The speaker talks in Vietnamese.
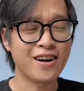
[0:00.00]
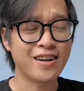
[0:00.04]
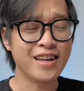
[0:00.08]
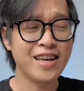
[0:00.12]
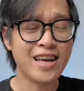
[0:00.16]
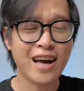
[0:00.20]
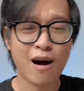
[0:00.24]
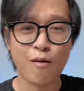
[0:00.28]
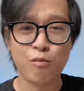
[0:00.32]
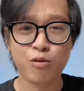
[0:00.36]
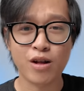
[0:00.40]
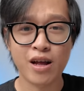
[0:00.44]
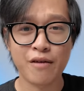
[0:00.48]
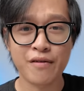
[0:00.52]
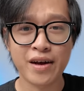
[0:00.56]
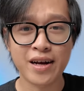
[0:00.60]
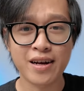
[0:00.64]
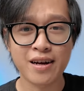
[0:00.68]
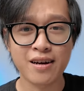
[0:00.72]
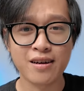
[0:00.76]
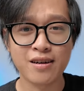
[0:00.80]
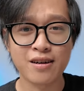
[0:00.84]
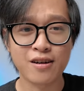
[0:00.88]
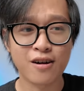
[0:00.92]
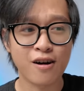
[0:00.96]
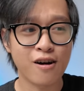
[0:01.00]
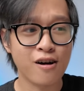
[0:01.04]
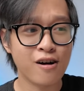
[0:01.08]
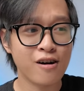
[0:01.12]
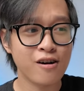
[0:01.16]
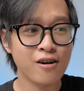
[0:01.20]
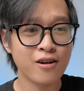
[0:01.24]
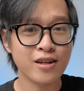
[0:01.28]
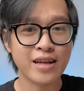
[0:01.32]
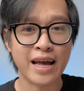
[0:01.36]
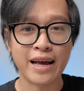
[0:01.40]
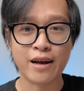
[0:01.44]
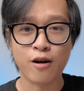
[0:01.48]
đi học thì phải cần
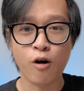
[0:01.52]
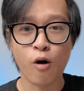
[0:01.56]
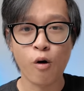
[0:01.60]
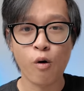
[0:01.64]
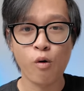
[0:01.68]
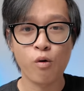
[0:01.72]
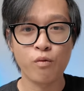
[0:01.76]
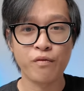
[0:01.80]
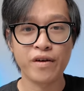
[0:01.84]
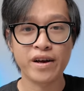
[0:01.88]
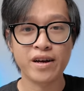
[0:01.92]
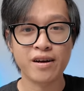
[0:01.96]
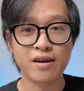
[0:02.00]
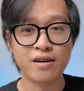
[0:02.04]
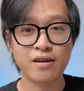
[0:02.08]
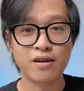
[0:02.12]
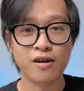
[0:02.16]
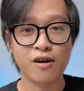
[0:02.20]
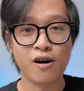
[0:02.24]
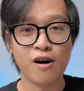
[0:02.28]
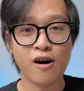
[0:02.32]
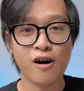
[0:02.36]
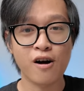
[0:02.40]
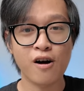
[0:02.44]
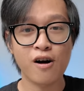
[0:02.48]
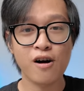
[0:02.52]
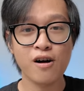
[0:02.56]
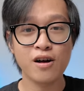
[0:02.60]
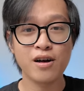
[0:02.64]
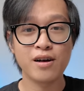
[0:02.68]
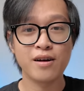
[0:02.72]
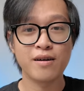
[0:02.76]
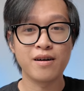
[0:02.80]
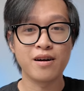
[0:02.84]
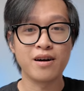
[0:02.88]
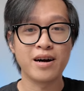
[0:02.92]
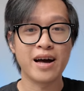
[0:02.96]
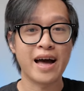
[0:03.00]
có thầy cô, phải cần có
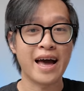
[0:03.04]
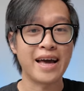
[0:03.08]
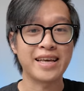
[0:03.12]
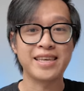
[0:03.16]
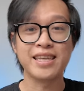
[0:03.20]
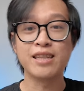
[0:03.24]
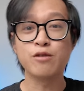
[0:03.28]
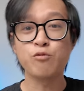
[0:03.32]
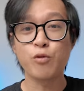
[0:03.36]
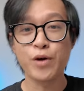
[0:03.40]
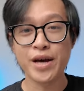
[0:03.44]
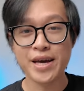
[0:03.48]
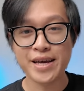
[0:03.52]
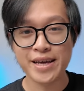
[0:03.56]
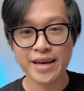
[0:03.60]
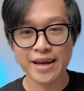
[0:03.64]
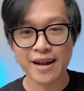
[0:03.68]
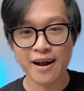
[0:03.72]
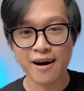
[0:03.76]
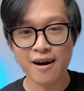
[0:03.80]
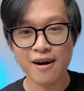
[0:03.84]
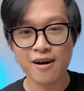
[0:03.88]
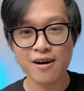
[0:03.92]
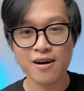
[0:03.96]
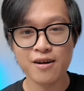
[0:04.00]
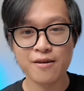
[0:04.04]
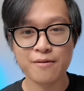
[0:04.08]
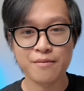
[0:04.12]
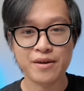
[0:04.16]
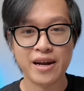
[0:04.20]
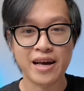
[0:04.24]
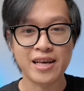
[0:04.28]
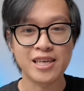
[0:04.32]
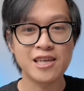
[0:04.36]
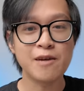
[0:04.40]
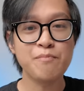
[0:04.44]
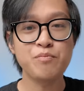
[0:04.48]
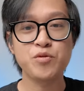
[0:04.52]
hệ chính quy gì đó
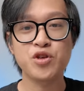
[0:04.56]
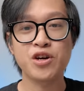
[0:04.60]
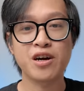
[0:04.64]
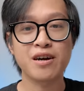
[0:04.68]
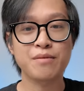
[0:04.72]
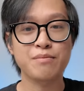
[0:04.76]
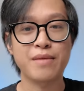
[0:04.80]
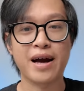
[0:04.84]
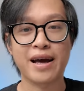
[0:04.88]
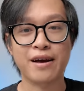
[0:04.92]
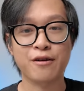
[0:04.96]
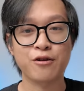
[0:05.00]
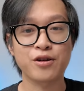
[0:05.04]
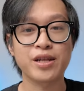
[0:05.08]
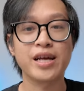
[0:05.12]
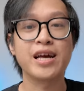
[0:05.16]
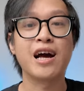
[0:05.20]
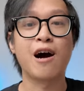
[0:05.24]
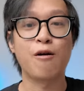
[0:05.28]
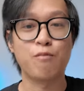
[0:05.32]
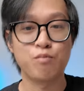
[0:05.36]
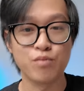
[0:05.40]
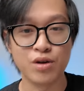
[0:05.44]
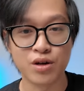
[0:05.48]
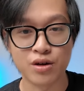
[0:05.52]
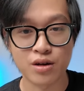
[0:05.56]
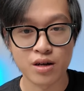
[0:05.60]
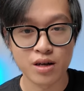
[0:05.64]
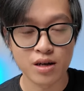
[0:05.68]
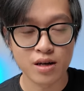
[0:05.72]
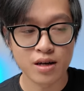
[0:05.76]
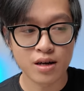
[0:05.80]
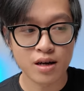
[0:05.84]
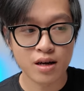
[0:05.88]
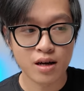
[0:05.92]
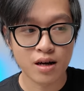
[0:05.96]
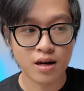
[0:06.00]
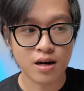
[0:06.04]
để giúp cho các bạn có thể học được.
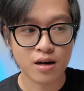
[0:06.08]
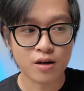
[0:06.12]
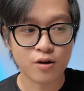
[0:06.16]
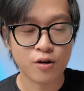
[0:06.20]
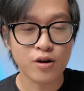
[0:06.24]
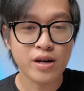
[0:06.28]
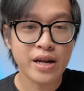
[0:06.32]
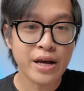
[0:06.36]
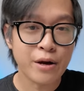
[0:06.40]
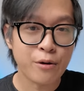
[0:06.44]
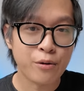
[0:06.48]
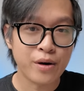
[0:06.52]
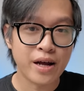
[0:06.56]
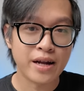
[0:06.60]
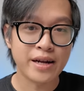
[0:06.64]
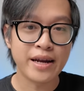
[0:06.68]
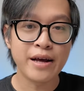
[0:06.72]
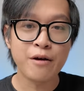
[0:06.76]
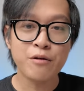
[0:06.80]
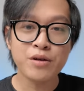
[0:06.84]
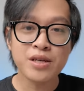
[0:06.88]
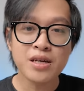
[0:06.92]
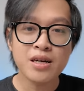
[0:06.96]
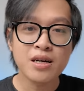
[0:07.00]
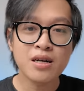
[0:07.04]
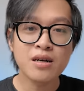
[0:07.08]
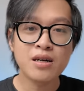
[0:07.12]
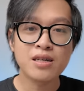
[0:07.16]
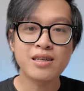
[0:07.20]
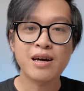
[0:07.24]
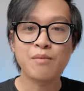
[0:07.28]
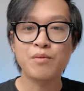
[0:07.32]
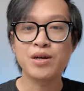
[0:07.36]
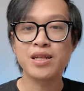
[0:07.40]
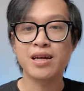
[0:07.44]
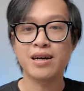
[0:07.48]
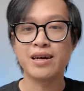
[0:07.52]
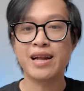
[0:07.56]
Có điều là nếu như
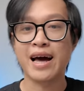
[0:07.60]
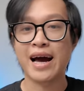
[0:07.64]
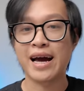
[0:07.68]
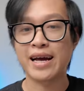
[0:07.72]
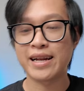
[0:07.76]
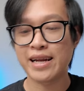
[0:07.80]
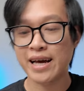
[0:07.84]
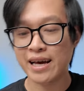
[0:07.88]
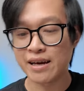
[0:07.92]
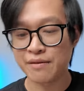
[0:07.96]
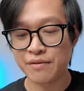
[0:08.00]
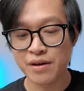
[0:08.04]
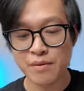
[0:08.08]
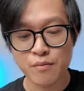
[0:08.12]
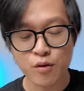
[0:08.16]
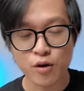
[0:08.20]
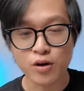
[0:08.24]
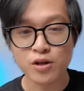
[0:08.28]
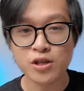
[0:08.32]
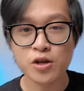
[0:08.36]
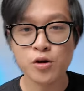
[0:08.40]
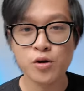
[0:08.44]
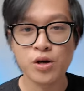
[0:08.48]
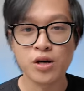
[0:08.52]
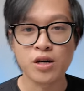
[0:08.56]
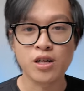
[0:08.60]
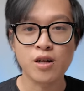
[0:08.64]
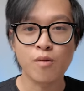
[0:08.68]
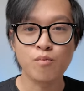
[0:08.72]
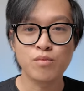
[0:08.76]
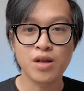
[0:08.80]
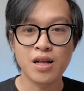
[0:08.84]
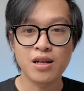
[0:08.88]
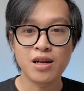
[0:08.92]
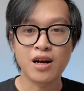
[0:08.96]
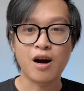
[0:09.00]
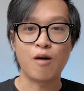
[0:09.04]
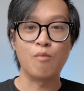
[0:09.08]
trong cái thời đại này với một cái số lượng thông
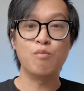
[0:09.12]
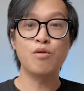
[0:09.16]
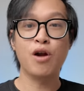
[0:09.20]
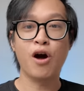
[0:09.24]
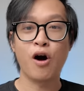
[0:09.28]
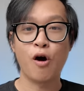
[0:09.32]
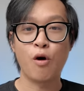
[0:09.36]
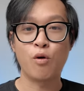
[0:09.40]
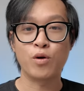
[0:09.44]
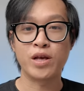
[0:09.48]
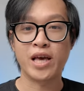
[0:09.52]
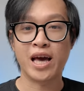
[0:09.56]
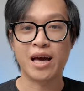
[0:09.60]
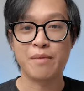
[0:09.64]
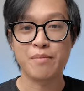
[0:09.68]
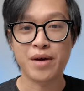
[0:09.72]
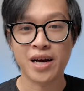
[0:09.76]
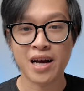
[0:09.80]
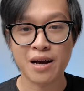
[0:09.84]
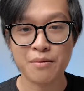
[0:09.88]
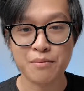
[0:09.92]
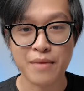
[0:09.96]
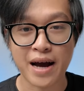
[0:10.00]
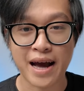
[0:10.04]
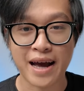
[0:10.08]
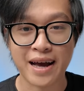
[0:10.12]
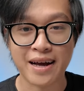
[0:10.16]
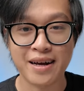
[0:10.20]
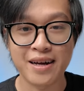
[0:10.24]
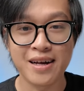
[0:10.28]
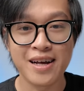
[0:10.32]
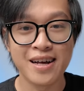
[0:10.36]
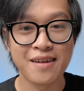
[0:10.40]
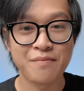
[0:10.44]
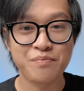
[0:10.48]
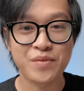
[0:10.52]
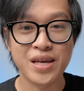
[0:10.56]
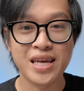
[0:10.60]
tin khổng lồ vậy mà các bạn
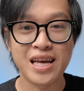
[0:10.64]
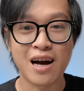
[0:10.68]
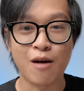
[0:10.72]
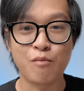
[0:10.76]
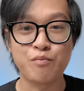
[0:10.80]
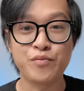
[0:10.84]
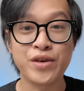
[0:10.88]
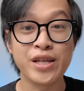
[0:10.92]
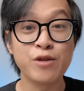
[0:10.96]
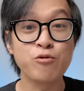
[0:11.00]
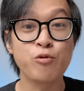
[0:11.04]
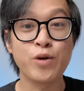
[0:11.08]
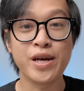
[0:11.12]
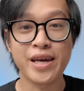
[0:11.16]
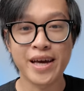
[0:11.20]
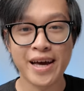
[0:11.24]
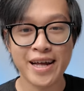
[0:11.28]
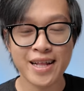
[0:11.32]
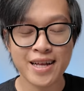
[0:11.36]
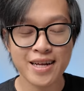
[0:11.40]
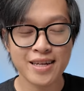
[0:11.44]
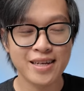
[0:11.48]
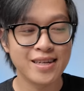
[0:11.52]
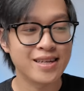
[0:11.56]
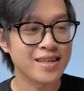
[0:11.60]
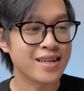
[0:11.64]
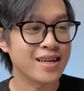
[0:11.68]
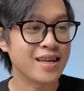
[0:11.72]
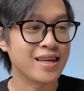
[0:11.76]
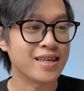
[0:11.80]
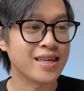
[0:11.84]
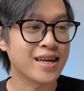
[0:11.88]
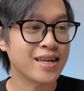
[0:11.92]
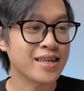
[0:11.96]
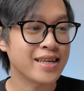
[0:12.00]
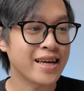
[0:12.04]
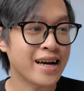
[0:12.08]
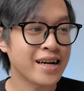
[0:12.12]
đi học chính quy hết á,
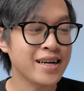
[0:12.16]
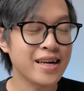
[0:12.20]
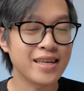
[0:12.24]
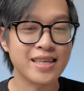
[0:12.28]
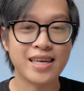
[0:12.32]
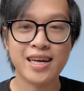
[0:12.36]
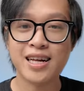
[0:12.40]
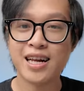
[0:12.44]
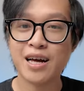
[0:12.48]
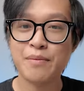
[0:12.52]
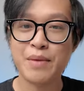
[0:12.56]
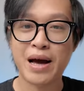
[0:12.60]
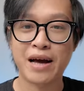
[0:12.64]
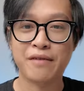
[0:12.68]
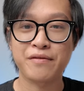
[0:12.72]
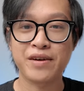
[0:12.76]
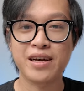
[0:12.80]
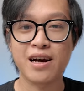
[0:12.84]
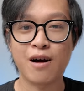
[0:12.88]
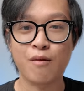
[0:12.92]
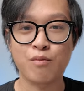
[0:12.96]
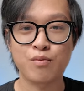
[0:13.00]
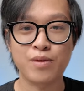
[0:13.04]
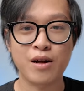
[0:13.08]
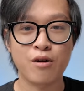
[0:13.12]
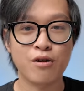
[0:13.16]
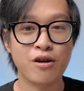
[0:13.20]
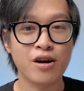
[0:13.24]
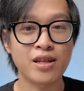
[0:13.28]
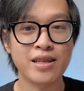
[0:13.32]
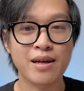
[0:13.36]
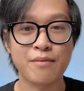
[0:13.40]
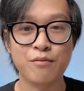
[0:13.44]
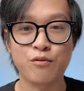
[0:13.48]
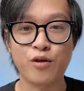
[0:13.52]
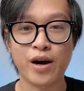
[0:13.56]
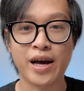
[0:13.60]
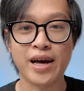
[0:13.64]
thì chắc chắn là các bạn phải học đâu đó
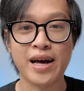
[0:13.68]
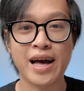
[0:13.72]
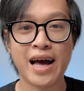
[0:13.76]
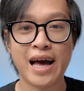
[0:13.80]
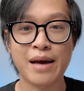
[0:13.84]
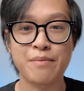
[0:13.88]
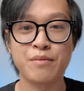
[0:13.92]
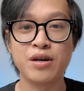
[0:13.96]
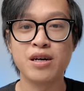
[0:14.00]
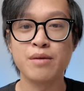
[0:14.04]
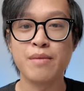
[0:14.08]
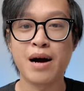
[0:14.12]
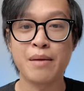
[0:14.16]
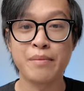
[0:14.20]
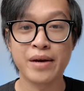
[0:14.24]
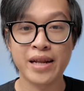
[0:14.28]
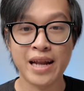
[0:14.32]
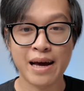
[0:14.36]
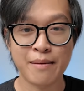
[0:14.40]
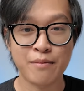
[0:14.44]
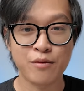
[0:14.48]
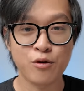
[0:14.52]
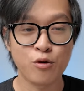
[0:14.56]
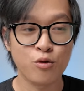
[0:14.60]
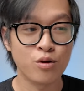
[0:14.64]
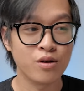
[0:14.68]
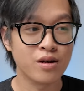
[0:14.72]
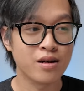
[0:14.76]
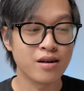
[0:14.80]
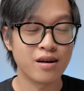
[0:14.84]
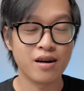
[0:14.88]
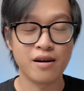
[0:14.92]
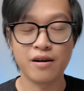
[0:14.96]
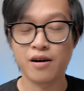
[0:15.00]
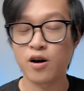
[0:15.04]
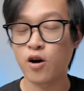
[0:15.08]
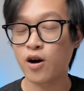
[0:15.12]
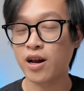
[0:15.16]
tầm khoảng 20-30 năm luôn,
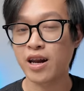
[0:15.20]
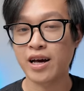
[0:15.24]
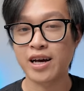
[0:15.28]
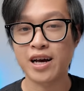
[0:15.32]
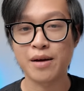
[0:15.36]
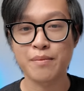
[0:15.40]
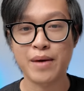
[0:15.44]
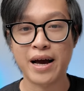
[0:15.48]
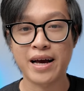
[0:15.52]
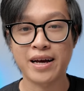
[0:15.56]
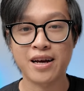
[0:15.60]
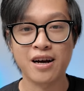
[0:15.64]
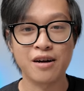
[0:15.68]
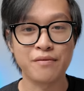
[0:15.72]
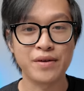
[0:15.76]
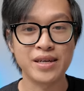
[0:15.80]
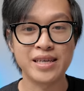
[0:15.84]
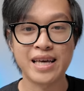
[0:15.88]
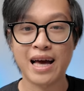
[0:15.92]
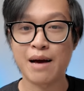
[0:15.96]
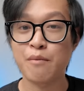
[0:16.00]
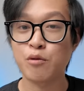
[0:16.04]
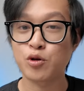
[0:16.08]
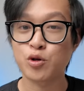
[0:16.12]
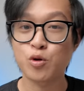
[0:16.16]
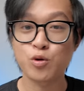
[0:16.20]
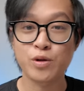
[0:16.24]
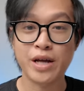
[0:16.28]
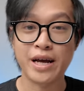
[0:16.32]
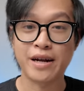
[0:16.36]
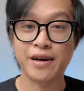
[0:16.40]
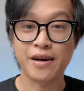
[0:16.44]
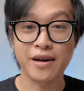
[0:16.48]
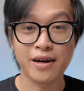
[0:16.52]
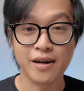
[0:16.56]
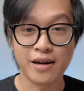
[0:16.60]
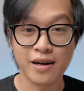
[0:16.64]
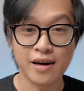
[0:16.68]
hoặc là các bạn cần phải trả một số
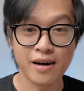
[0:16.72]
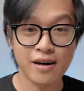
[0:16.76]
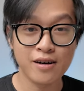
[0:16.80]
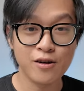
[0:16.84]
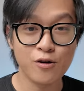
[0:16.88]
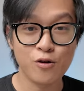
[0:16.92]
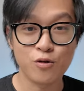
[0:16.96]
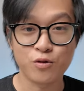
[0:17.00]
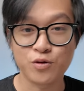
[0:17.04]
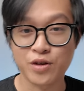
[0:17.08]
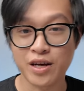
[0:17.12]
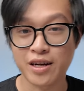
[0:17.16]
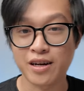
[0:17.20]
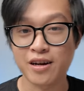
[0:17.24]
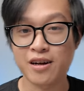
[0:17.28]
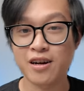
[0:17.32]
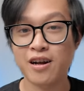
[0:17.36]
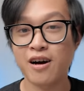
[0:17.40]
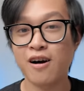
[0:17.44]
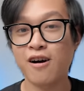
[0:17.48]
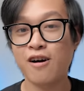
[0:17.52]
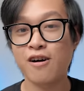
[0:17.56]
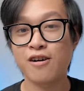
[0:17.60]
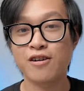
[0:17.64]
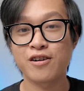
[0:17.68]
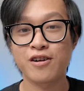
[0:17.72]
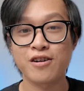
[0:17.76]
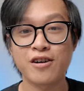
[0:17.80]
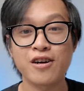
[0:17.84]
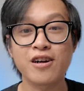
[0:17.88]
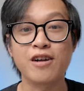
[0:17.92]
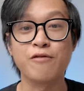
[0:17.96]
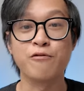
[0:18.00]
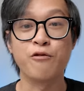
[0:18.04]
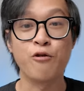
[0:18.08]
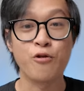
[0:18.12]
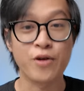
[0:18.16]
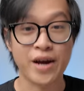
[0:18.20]
tiền rất là lớn luôn. Chuyện đó nó
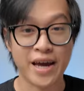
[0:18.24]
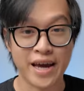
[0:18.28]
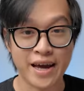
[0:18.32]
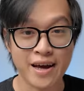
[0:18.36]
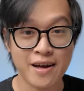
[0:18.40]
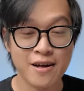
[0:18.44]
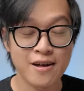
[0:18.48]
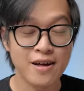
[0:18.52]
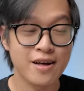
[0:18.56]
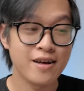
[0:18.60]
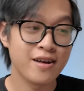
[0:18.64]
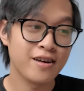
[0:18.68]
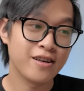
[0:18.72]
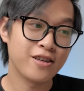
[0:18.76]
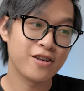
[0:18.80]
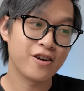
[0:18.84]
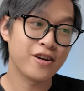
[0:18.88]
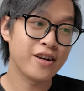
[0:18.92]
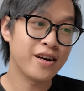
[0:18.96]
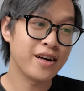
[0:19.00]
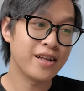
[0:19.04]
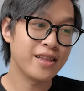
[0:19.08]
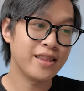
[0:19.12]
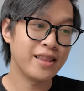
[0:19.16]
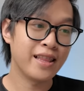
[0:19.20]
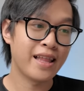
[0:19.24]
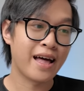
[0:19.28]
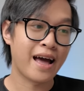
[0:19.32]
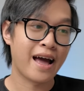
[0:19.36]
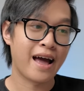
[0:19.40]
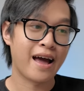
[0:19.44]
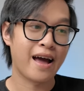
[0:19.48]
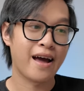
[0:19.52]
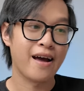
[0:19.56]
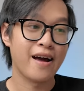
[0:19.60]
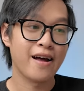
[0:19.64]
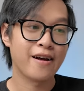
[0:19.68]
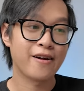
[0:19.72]
rất là vô nghĩa. Cho nên là